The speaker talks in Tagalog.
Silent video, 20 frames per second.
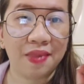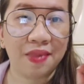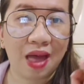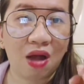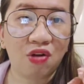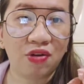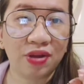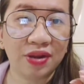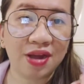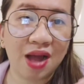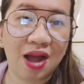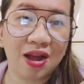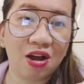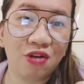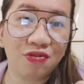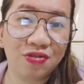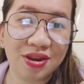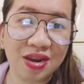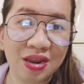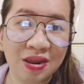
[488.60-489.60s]
Ako nga
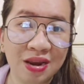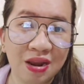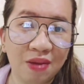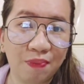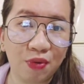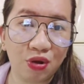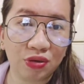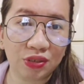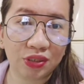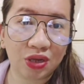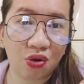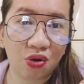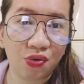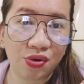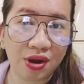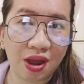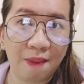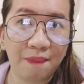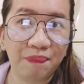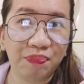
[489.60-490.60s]
gagaw dinhi nagpuyo sa
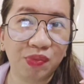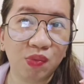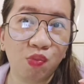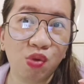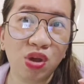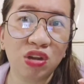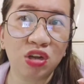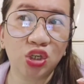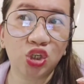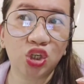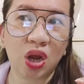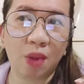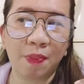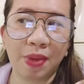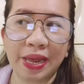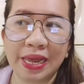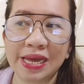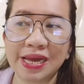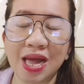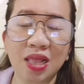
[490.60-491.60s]
una. Moingid siya
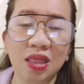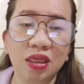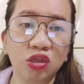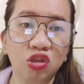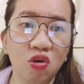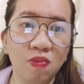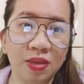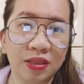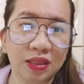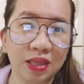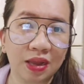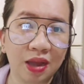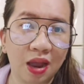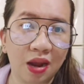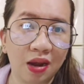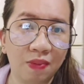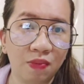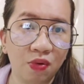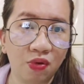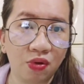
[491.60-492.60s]
mga engkanto
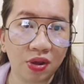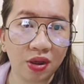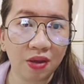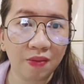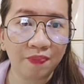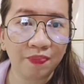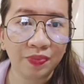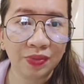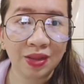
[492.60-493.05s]
mantingali mo eh.